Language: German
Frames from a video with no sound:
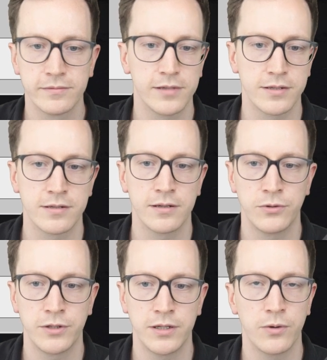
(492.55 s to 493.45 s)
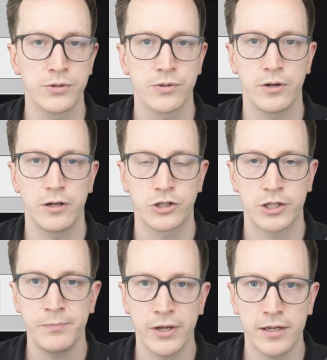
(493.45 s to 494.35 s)
Das ist natürlich hier aus euren
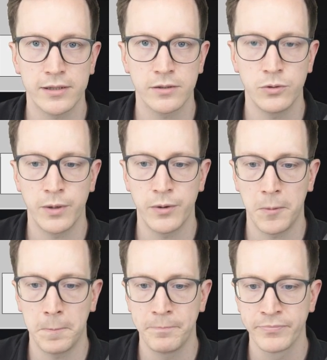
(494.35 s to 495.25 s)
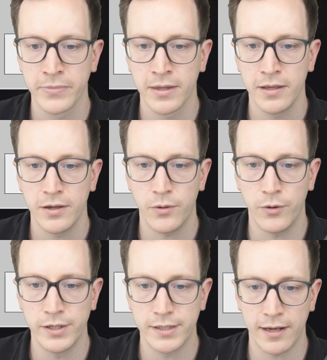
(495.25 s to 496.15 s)
Stammdaten übernommen
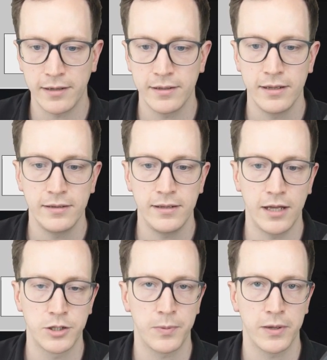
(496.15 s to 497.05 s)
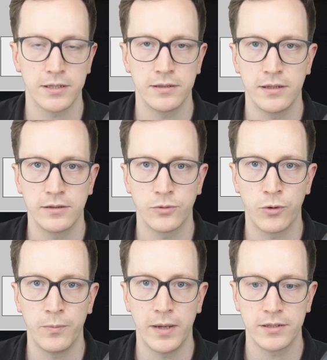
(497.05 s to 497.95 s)
und dann die entsprechenden
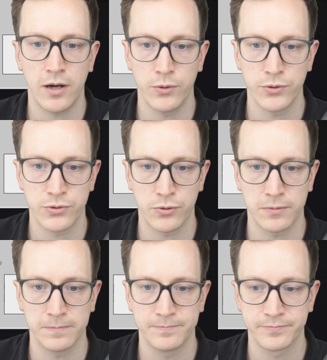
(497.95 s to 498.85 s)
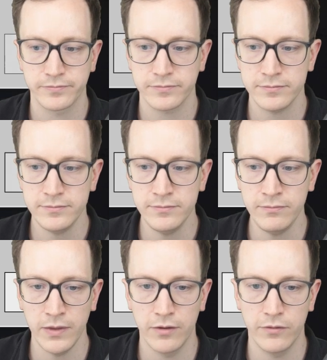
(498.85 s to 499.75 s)
Dokumente ausdrucken.
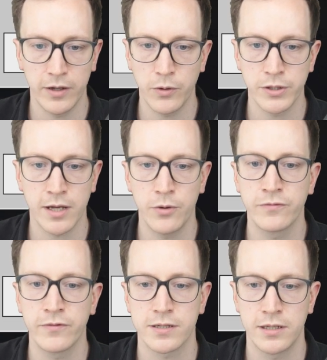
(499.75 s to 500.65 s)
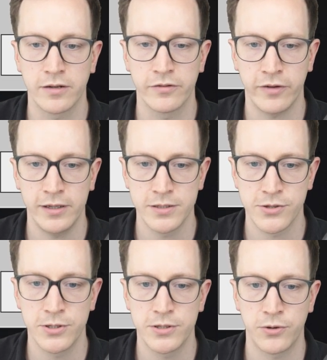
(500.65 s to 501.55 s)
Wenn euch da irgendwas nicht gefallen
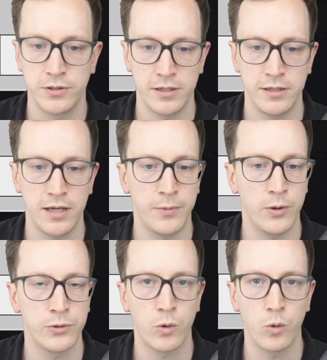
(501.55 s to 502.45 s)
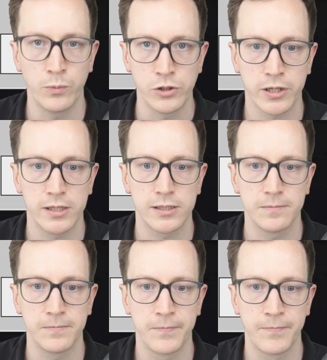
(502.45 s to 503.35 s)
sollte, könnt ihr die aber auch noch umgestalten.